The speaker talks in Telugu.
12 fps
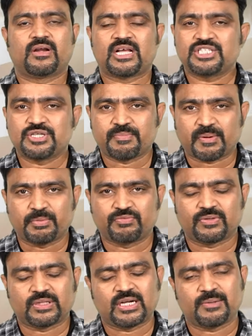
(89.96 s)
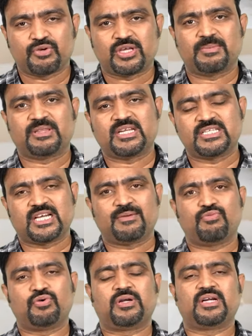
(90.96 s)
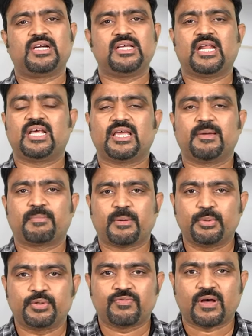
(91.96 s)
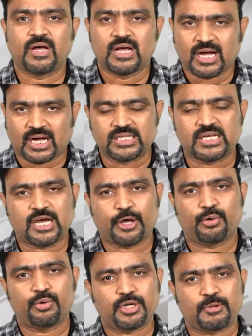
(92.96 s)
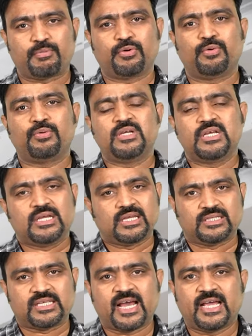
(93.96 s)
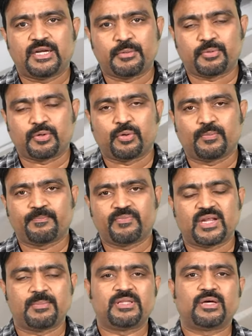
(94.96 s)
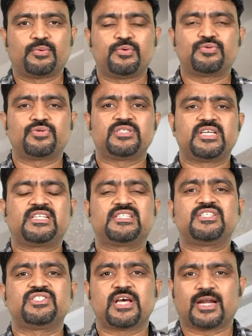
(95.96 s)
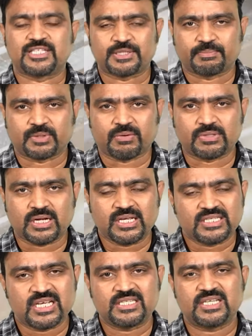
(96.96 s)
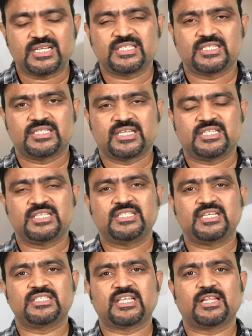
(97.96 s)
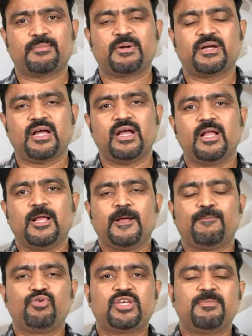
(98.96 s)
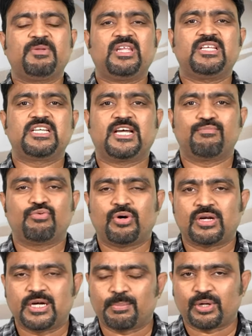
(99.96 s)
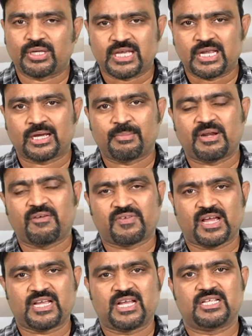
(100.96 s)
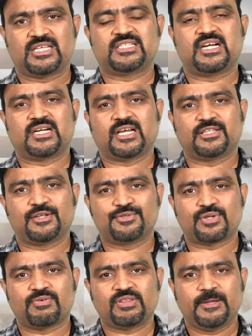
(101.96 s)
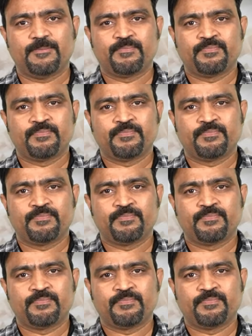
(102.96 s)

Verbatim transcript: రాష్ట్ర ప్రభుత్వం అంటే ముఖ్యమంత్రి జగన్మోహన్ రెడ్డి అలాగే ప్రభుత్వ అధికారులు నిపుణులు న్యాయ నిపుణులు దీని మీద కూర్చొని చర్చించారని చెప్తా ఉన్నారు ఈ చర్చన చర్చించిన సందర్భంగా ముఖ్యమంత్రి జగన్మోహన్ రెడ్డి పలు కీలకమైన వ్యాఖ్యలు చేసినట్టుగా తెలుస్తూ ఉంది